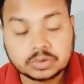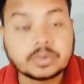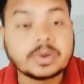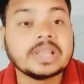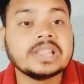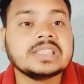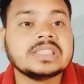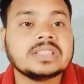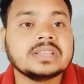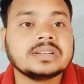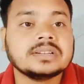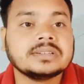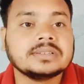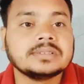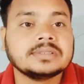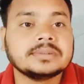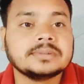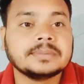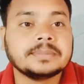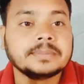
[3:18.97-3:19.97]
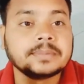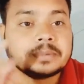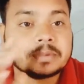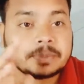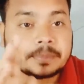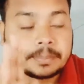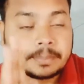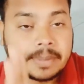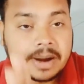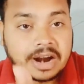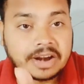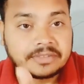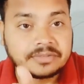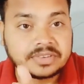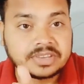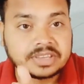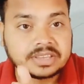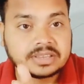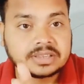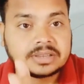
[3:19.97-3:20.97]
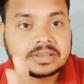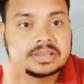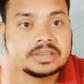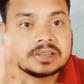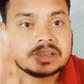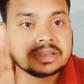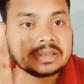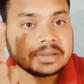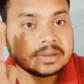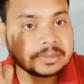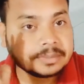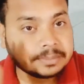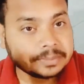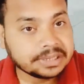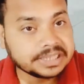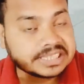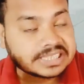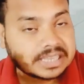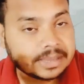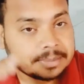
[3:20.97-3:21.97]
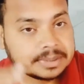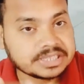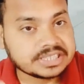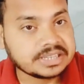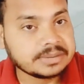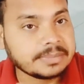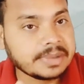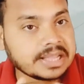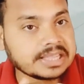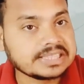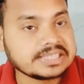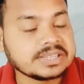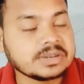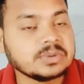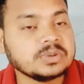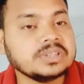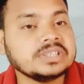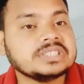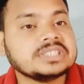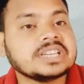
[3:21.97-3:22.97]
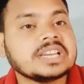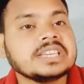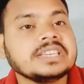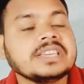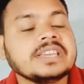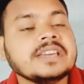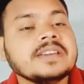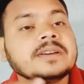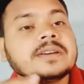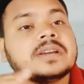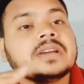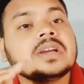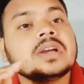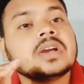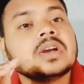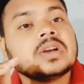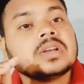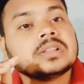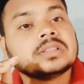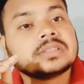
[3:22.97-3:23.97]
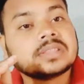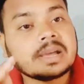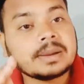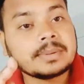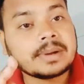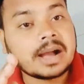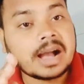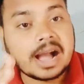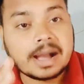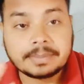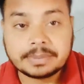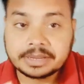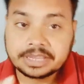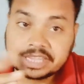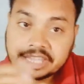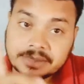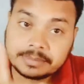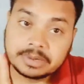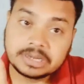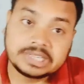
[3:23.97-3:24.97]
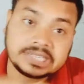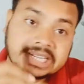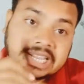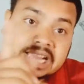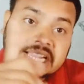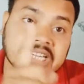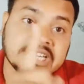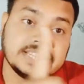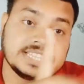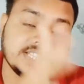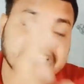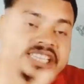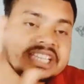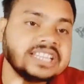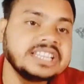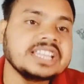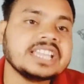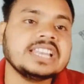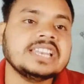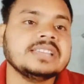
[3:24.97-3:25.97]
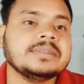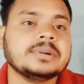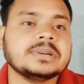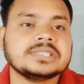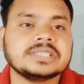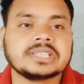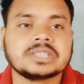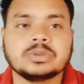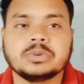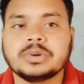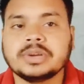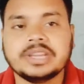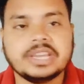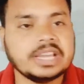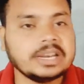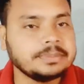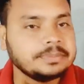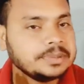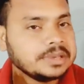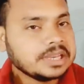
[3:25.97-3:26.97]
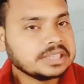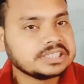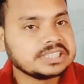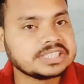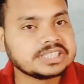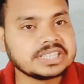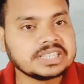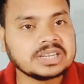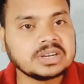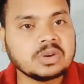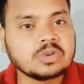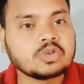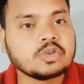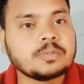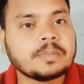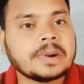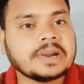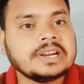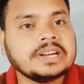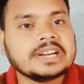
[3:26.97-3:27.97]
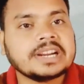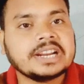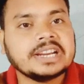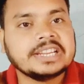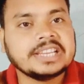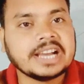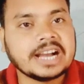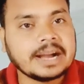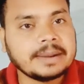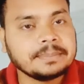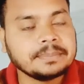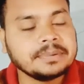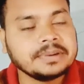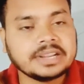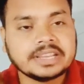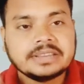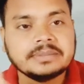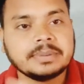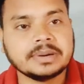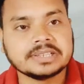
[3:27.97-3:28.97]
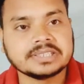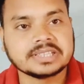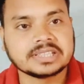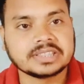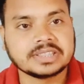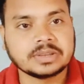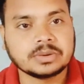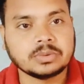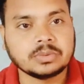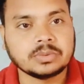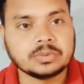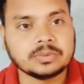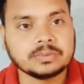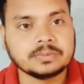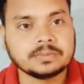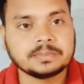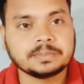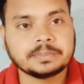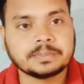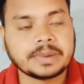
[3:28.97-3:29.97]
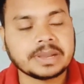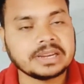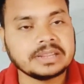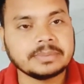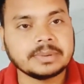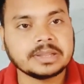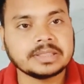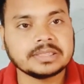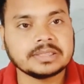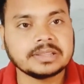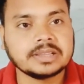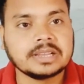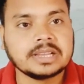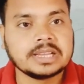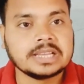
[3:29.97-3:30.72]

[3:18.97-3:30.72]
ट्वेल्थ बारहवीं फिक्स केमिस्ट्री मैथ से होनी चाहिए तब आप केवल टेक्नीशियन के लिए भर सकते हो ए असिस्टेंट लोको पायलट के लिए आप नहीं भर सकते हो पहली बात